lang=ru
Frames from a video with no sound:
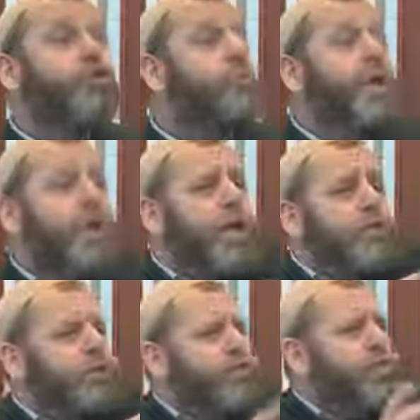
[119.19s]
Все
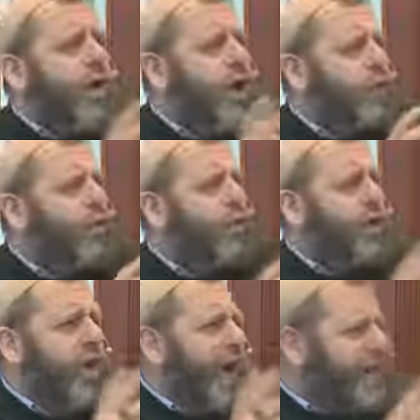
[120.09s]
свои беды,
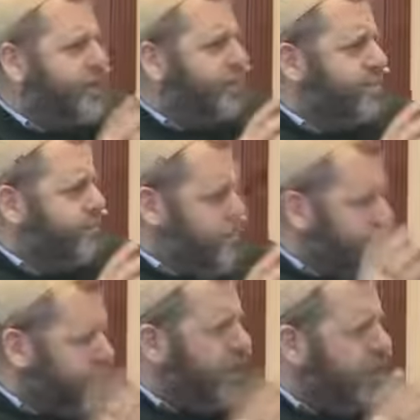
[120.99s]
трудности и невзгоды.
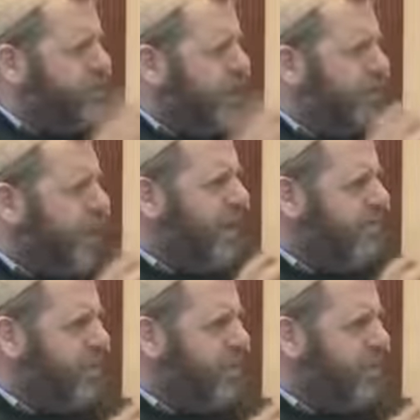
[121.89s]
Даже